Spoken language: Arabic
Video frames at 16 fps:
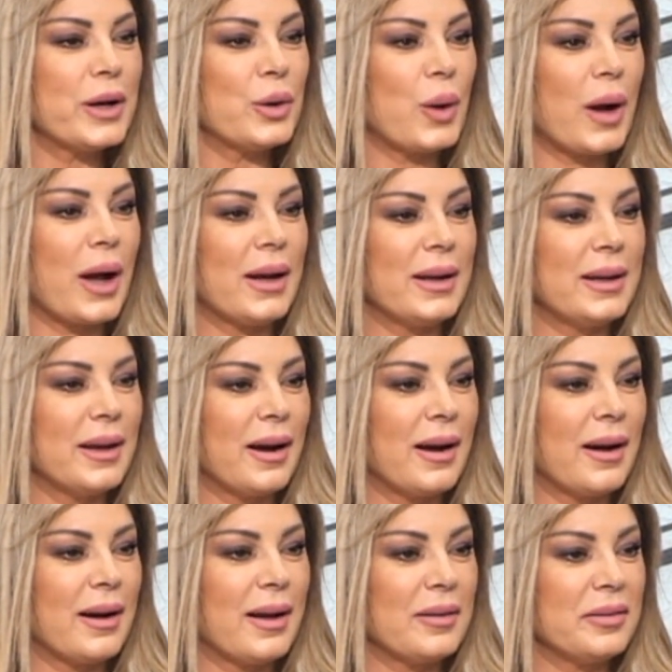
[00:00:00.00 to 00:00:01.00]
إلو
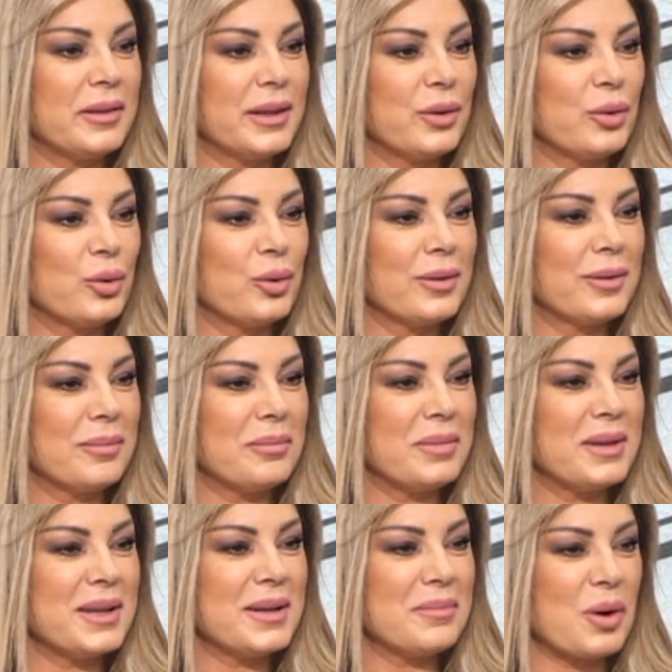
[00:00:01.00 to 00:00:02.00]
علاقة هالفيديو
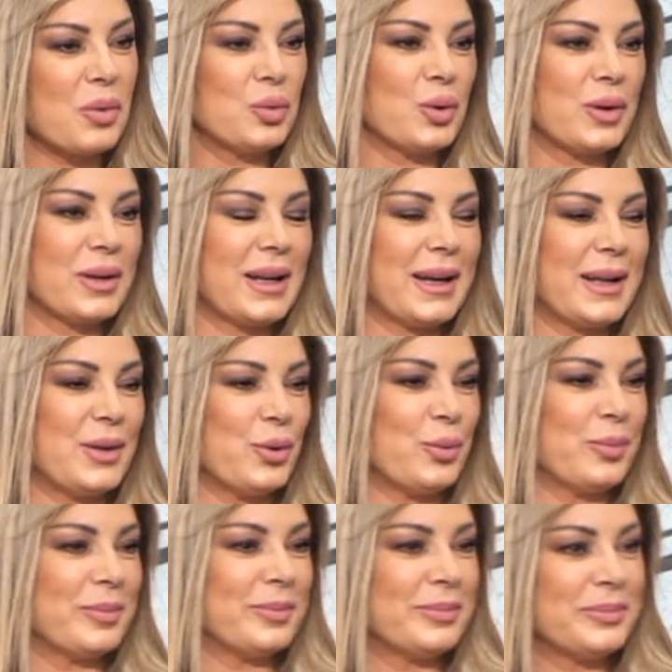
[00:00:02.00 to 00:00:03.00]
بموضوعنا لليوم